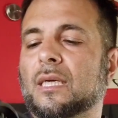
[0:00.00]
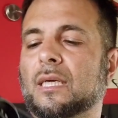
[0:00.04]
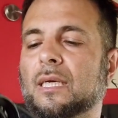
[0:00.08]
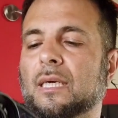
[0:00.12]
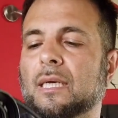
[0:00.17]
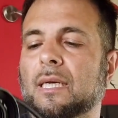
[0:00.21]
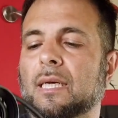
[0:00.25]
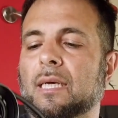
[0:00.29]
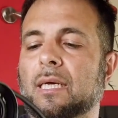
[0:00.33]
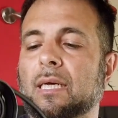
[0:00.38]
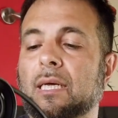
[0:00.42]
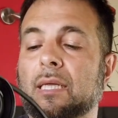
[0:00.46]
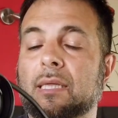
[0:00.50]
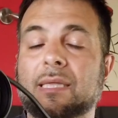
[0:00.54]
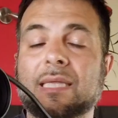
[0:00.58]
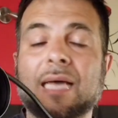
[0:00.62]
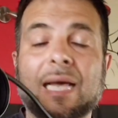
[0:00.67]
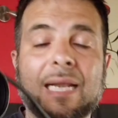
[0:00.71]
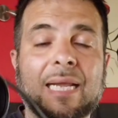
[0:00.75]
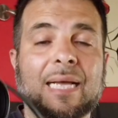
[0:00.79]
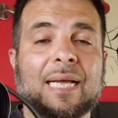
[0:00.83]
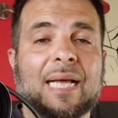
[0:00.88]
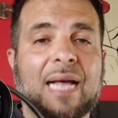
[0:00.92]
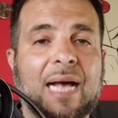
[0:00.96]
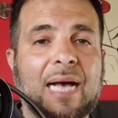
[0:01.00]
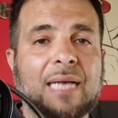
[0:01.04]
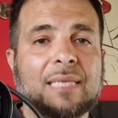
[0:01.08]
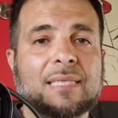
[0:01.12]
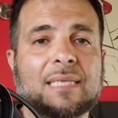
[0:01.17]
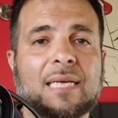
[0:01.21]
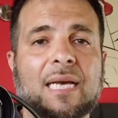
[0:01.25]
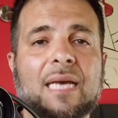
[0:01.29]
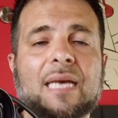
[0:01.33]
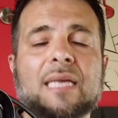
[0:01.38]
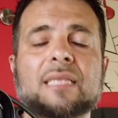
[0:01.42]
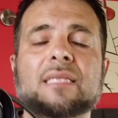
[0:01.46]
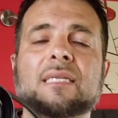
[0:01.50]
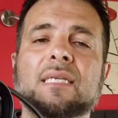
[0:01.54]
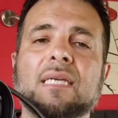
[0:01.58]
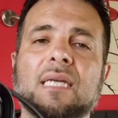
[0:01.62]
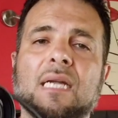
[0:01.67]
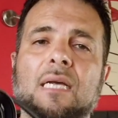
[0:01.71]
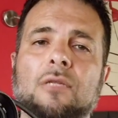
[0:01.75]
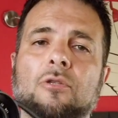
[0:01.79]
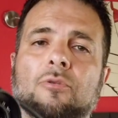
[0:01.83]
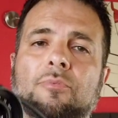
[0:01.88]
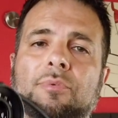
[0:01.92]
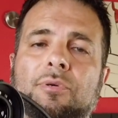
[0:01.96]
Eh, dalla casa è
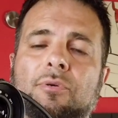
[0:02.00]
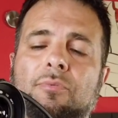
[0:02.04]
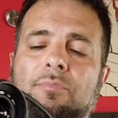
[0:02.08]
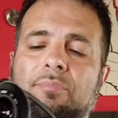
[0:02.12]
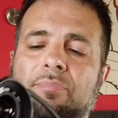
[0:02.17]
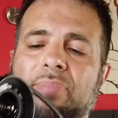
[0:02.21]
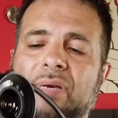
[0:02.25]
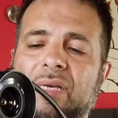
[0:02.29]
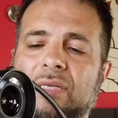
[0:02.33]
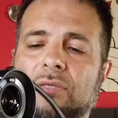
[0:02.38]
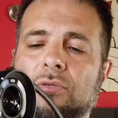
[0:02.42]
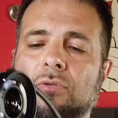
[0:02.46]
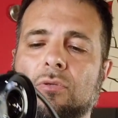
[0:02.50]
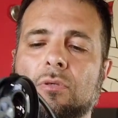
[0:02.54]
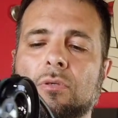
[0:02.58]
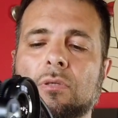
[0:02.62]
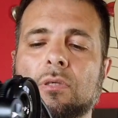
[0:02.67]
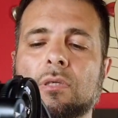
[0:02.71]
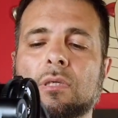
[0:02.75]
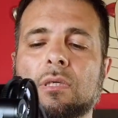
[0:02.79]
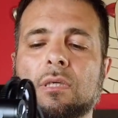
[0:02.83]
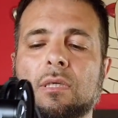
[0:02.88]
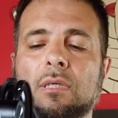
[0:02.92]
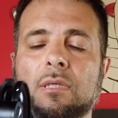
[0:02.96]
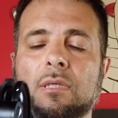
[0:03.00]
dichiarato indicato per un peso